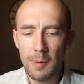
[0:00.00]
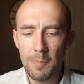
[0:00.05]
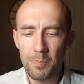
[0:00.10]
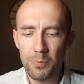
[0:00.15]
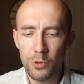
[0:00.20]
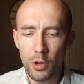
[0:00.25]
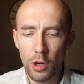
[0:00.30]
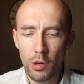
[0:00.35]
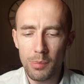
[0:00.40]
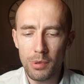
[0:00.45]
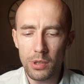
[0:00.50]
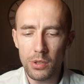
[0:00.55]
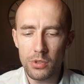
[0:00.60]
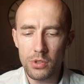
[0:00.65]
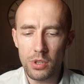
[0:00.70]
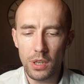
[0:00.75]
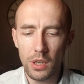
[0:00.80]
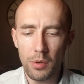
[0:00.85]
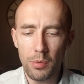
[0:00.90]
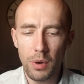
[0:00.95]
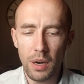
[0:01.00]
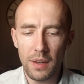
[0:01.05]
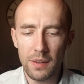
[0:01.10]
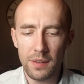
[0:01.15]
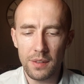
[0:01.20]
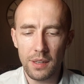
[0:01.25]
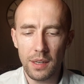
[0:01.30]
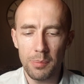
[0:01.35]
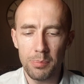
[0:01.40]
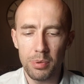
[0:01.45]
dobroć i
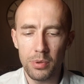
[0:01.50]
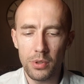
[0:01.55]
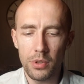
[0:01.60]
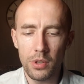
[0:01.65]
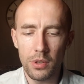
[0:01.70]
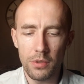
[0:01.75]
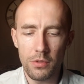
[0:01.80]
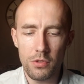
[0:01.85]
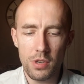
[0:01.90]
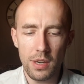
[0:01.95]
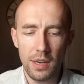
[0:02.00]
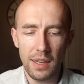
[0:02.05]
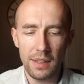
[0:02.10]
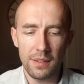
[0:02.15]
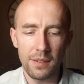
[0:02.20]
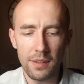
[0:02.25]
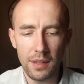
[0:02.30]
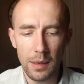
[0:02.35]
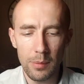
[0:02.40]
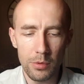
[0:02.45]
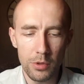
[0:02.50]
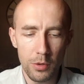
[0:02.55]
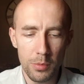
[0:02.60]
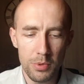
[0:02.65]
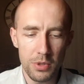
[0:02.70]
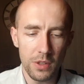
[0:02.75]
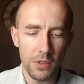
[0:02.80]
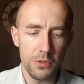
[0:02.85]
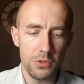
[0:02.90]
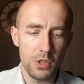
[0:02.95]
łaska pójdą w ślad za mną
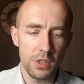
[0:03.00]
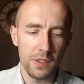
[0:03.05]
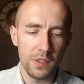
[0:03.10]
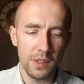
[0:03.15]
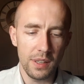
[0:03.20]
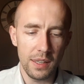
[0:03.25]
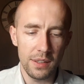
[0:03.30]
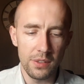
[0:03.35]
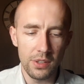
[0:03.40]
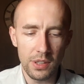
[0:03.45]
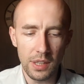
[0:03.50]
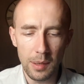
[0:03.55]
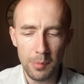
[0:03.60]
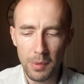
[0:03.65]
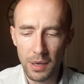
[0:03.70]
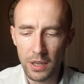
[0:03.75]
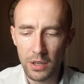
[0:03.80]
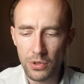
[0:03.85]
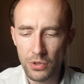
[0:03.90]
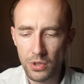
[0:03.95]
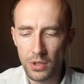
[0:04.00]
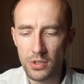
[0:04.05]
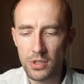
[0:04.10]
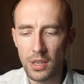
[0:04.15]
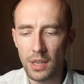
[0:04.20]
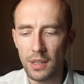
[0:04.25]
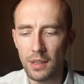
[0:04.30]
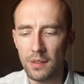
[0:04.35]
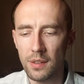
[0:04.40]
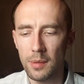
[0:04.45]
przez wszystkie dni mego
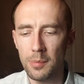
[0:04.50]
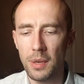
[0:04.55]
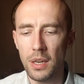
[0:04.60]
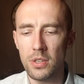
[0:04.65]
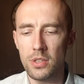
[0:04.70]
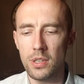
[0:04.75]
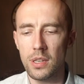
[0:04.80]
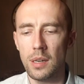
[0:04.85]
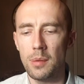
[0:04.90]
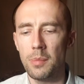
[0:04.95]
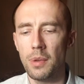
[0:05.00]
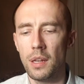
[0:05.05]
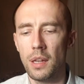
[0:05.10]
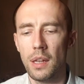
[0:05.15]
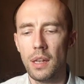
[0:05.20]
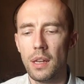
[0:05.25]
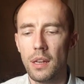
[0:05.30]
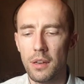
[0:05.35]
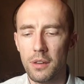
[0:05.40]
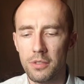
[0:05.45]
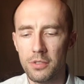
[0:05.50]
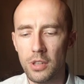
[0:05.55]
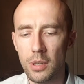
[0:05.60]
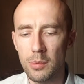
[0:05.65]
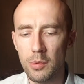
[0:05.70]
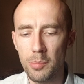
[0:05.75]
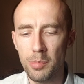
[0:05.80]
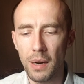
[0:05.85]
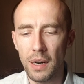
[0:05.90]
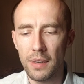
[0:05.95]
życia i zamieszkam w
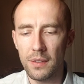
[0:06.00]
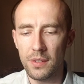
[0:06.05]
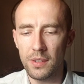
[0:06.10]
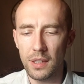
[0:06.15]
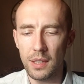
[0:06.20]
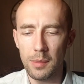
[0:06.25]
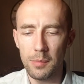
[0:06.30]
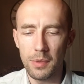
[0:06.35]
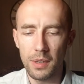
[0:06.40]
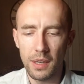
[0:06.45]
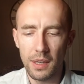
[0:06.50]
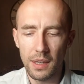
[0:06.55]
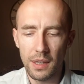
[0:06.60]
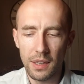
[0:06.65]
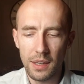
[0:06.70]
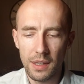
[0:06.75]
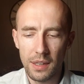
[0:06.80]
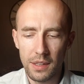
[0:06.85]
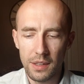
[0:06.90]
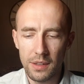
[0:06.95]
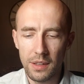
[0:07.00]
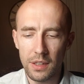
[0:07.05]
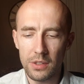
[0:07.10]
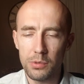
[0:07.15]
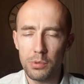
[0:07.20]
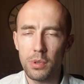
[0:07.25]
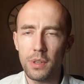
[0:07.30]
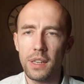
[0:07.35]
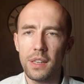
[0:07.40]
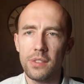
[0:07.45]
domu pańskim na
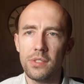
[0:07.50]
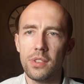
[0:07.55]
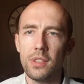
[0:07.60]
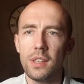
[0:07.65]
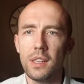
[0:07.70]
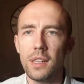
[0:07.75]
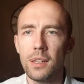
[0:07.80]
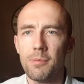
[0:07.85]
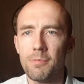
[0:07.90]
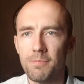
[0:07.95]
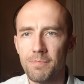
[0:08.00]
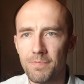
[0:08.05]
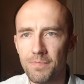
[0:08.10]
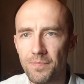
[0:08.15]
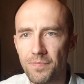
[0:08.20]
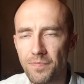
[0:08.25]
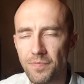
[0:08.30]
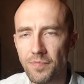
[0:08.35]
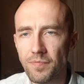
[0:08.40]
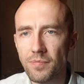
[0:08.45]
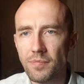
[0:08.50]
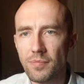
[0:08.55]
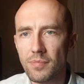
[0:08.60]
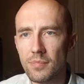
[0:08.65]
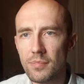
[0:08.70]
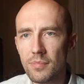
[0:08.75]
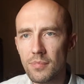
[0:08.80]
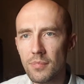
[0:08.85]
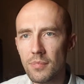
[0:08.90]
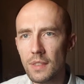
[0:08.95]
długie dni.
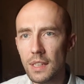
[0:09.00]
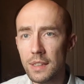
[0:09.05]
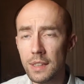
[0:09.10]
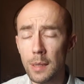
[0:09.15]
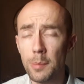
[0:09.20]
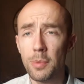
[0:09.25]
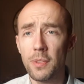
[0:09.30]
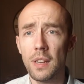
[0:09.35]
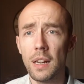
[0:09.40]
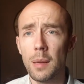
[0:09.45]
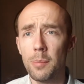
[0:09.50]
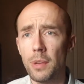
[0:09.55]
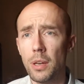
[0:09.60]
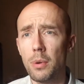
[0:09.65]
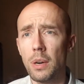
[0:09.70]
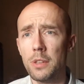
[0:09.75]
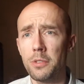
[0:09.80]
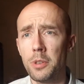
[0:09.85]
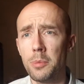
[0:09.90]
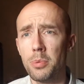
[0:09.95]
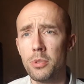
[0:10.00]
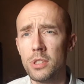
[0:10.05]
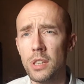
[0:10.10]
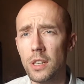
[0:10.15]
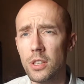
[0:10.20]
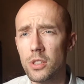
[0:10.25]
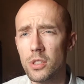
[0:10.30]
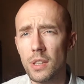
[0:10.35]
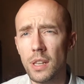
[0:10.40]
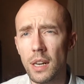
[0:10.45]
Ten psalm najłatwiej
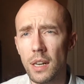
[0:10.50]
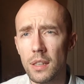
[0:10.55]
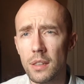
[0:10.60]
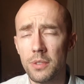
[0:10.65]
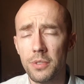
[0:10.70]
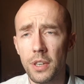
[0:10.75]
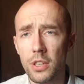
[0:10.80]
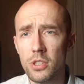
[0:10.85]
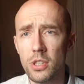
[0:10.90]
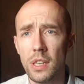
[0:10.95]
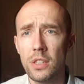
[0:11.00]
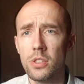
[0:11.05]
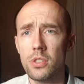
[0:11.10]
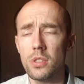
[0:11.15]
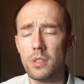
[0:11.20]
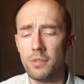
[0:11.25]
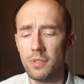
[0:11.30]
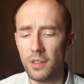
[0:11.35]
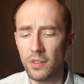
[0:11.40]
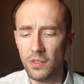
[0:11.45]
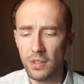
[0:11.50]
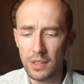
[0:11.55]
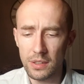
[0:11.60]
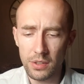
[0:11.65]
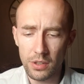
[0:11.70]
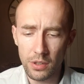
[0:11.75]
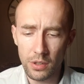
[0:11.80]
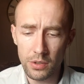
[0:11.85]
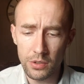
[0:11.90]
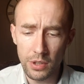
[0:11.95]
podzielić na dwie części.
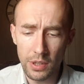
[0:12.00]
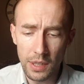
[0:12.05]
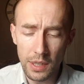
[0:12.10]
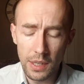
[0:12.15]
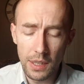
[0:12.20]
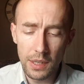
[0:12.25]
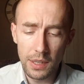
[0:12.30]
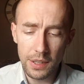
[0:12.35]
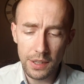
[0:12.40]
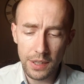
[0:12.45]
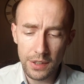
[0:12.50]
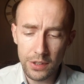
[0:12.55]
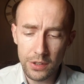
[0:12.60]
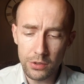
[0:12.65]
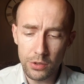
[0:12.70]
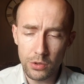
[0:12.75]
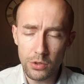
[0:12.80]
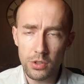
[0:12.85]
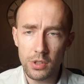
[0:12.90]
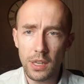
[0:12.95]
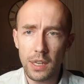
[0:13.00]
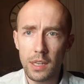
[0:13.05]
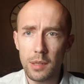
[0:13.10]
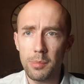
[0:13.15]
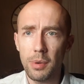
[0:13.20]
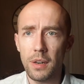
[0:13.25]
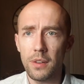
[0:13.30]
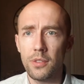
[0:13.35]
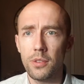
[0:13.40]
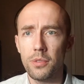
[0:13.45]
Wersety od 1 do 4
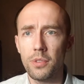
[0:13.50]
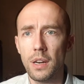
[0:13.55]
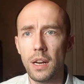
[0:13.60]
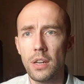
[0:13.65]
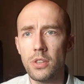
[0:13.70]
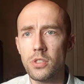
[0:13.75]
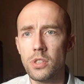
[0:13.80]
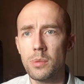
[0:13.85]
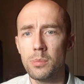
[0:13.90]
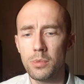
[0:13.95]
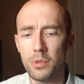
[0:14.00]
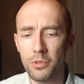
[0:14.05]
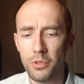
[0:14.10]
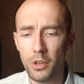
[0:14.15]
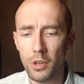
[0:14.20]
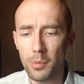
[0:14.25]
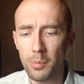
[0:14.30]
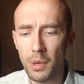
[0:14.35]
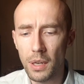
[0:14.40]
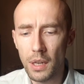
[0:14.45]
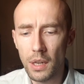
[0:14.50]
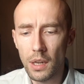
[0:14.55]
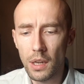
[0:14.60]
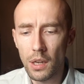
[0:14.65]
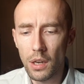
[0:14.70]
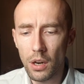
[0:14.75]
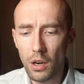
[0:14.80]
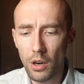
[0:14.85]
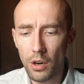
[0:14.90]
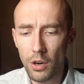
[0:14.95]
bardzo wyraźnie mówią
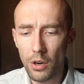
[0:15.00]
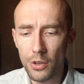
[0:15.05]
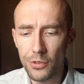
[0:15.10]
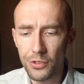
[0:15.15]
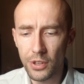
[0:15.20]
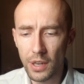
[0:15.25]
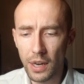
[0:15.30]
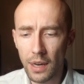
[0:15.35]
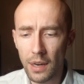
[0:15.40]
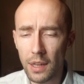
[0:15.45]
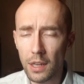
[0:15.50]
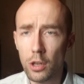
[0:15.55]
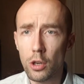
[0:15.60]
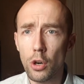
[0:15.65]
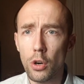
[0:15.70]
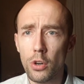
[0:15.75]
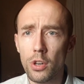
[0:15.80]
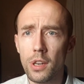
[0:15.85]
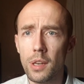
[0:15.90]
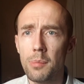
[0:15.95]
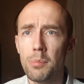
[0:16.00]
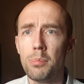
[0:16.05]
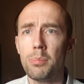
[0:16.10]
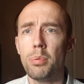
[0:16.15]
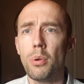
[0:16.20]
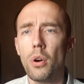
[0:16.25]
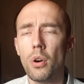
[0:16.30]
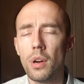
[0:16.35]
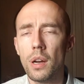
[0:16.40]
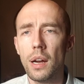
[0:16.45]
o tej alegorii
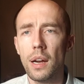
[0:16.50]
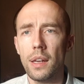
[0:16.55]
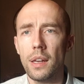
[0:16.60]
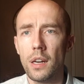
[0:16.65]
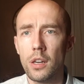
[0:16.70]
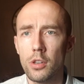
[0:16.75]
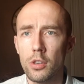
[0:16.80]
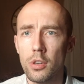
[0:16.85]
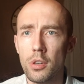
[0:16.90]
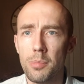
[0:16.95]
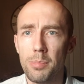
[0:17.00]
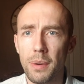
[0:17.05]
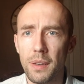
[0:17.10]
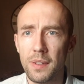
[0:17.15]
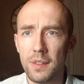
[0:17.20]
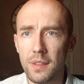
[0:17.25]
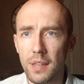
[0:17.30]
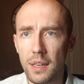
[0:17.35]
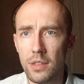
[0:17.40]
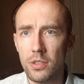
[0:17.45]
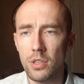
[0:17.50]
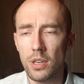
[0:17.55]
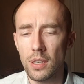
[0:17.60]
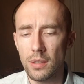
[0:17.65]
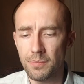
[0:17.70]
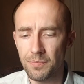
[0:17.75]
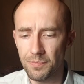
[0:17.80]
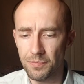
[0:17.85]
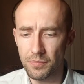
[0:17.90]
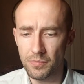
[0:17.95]
Boga jako pasterza.
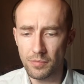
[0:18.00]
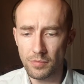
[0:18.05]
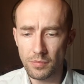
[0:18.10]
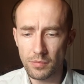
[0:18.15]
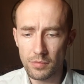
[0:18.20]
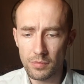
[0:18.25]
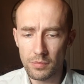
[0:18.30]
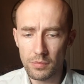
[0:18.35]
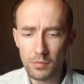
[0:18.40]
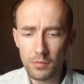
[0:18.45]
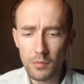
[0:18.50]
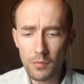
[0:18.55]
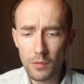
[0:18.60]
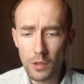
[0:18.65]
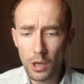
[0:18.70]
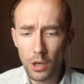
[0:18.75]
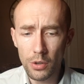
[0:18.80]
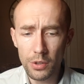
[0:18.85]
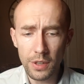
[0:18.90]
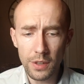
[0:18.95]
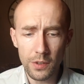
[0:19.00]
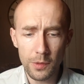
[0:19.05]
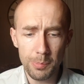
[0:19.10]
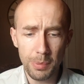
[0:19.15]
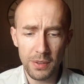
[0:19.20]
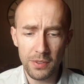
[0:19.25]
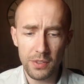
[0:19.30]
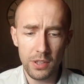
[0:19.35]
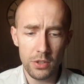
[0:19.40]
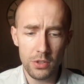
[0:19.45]
On jest
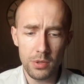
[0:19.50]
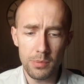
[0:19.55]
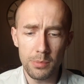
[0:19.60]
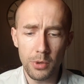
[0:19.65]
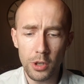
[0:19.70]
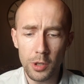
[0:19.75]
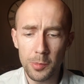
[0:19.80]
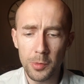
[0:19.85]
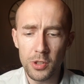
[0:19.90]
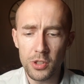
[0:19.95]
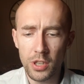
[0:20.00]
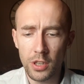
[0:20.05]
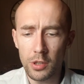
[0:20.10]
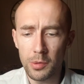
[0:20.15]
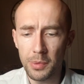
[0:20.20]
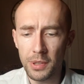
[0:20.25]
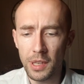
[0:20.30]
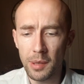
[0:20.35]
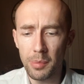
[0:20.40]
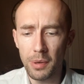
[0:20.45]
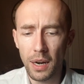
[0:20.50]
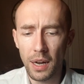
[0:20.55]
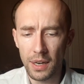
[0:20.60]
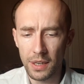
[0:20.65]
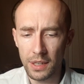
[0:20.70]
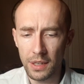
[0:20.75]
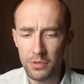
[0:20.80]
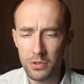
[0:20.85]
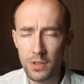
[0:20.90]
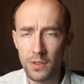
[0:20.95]
pasterzem moim, niczego mi nie
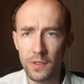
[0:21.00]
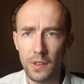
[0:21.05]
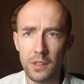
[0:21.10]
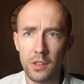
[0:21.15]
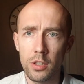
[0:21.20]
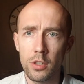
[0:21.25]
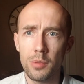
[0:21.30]
braknie. Wszystkie te